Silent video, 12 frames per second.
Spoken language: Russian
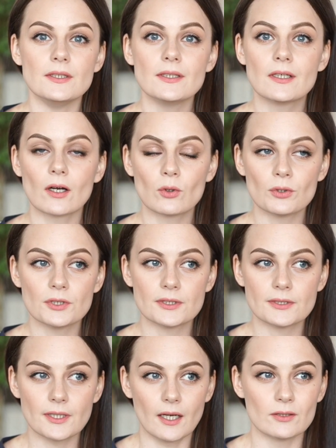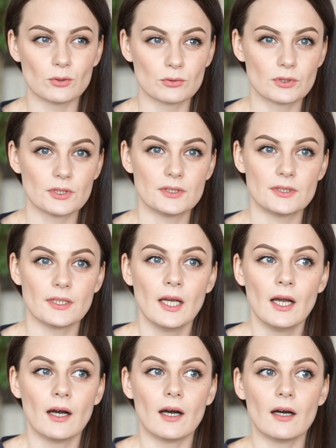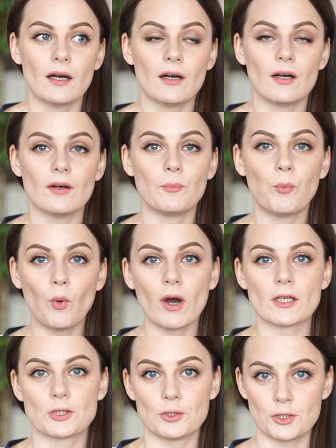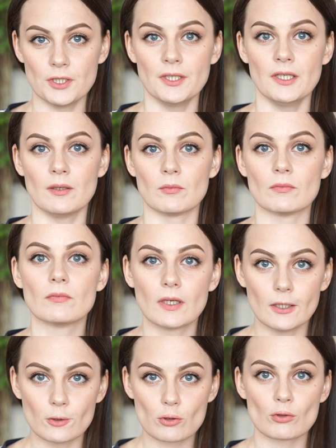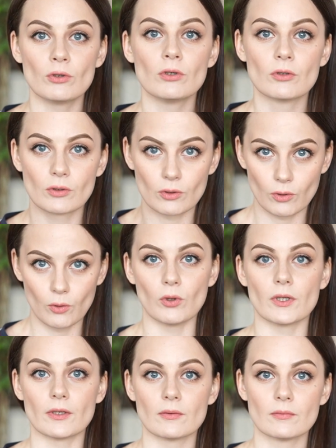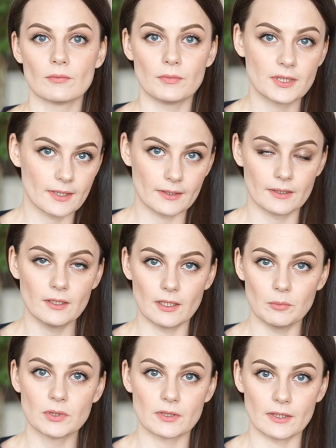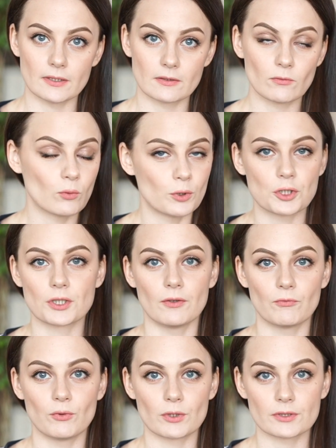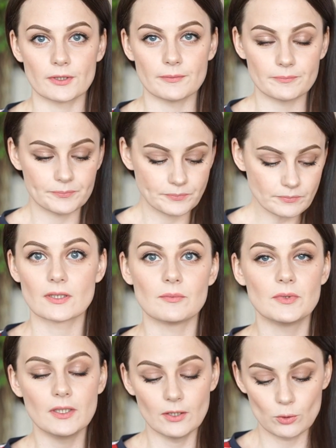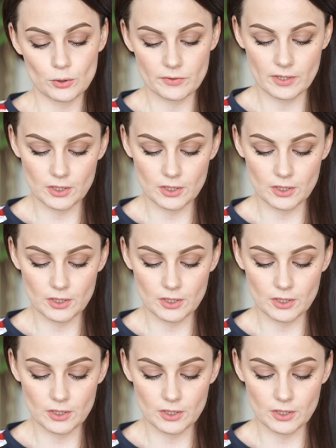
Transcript: никакой стянутости. А, по ощущениям лицо голое, без каких-либо средств, очень комфортное. На самом деле я уже